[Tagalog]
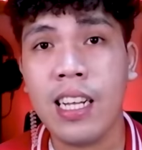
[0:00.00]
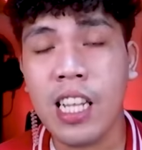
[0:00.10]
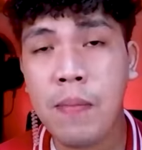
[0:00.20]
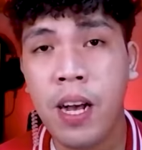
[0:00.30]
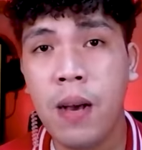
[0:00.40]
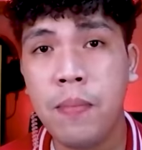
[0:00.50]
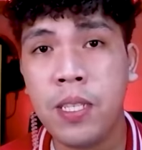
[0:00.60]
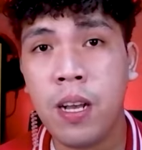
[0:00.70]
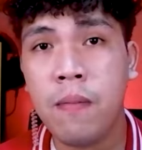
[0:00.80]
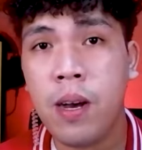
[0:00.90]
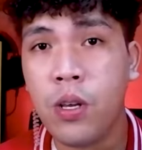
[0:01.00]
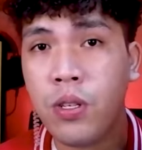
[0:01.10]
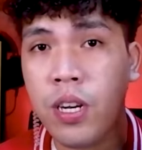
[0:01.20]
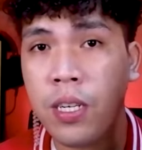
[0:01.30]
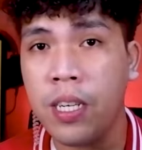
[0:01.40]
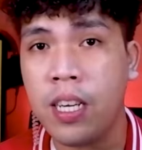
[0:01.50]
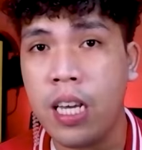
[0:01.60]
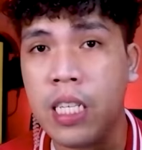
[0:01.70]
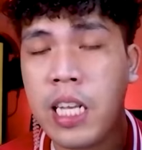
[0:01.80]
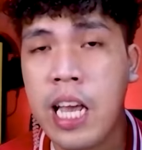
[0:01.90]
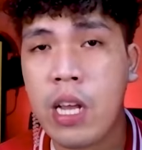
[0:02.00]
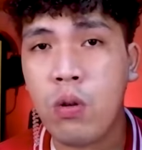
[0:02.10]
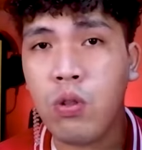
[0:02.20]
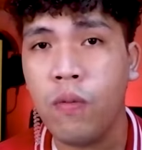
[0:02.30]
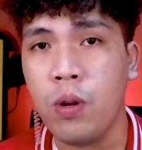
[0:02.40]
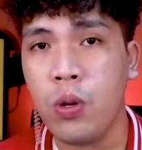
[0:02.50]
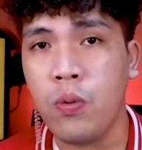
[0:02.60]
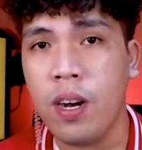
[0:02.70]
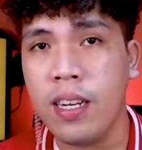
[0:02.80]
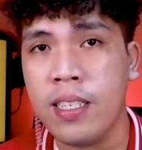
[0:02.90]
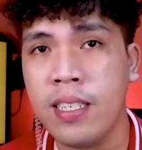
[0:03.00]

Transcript: Hindi makapit sa kamay yung charging case ni Halo W1.